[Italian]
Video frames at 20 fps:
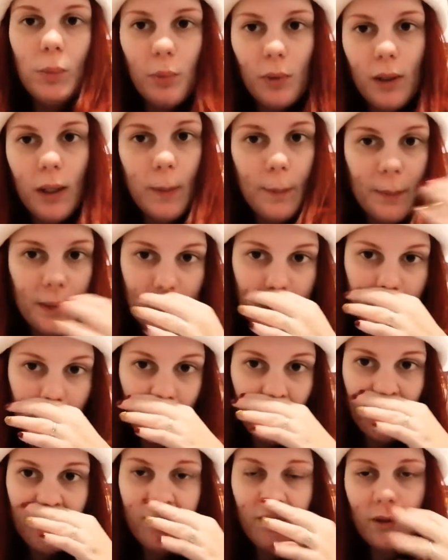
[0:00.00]
la
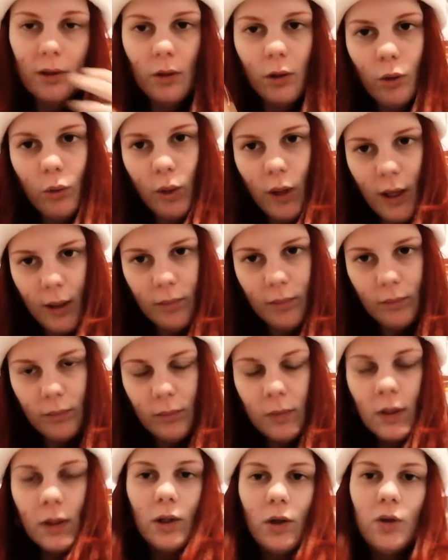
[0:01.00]
programmazione, vi dirò qual è,
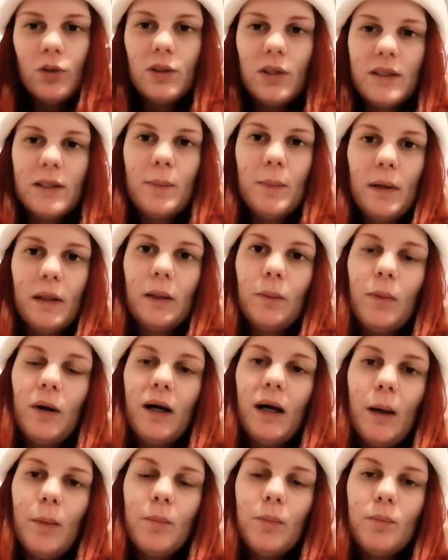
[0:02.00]
così la saprete,
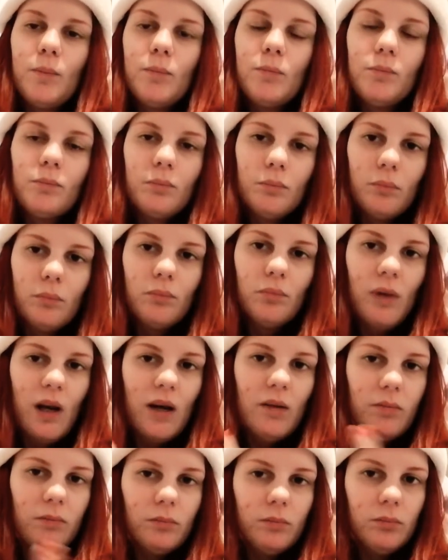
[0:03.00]
ma ve
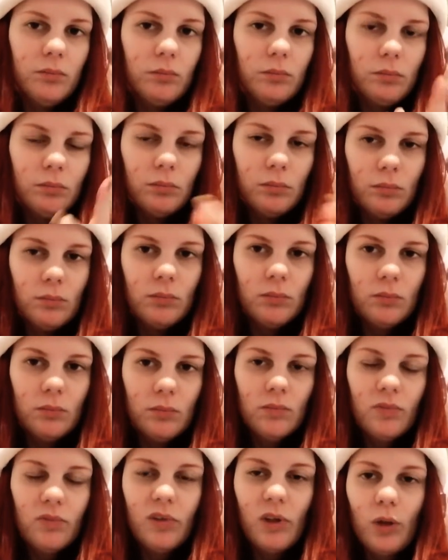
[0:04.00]
la
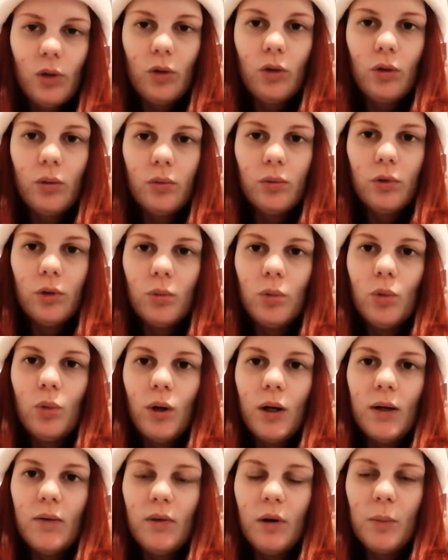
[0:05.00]
farò
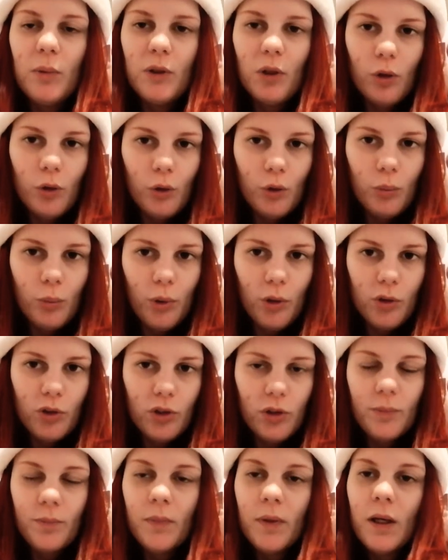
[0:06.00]
comunque, ve la metterò nel
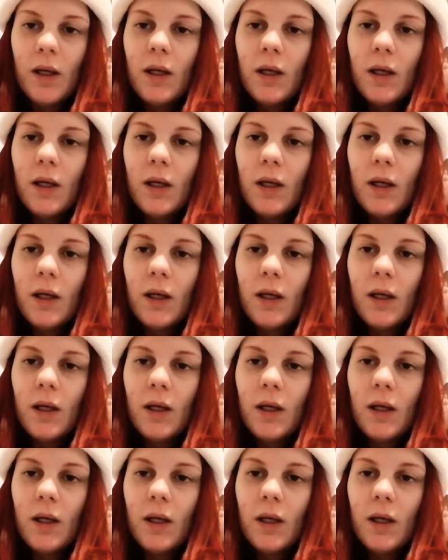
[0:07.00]
post,